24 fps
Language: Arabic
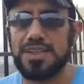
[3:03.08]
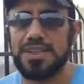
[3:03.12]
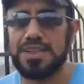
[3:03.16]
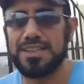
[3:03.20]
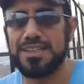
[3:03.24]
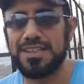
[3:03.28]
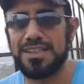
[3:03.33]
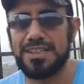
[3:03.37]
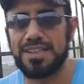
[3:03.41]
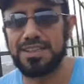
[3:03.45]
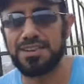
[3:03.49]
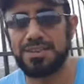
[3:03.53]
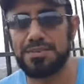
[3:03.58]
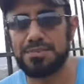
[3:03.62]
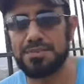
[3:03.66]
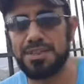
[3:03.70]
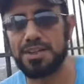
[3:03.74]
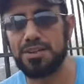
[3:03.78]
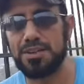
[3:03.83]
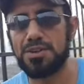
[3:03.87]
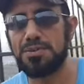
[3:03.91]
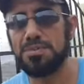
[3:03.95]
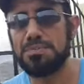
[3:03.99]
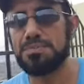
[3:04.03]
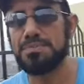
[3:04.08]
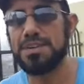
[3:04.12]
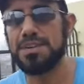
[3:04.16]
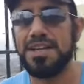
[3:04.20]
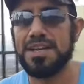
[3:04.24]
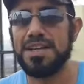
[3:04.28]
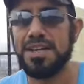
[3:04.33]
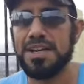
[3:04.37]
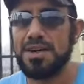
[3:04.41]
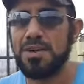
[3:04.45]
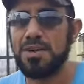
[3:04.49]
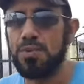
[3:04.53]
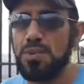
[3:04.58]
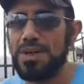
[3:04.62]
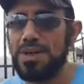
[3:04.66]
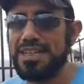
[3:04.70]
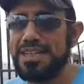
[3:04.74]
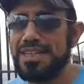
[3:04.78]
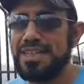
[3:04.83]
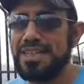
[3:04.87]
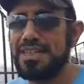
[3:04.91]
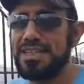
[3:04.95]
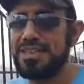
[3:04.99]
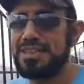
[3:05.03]
الله العلي العظيم لكم
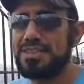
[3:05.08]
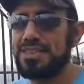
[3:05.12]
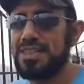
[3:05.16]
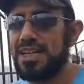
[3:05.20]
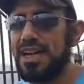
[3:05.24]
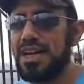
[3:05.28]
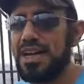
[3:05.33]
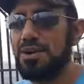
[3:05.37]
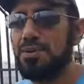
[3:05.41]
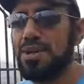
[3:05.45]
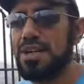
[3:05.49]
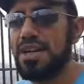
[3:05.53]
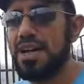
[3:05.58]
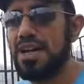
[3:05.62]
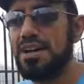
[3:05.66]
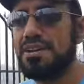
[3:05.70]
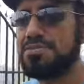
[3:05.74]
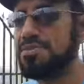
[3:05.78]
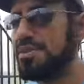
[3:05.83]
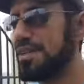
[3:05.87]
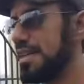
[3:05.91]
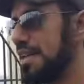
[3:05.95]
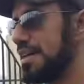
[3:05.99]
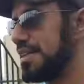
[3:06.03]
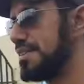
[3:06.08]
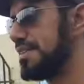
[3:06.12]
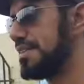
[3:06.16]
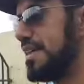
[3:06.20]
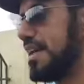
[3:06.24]
ولي الصحة والعافية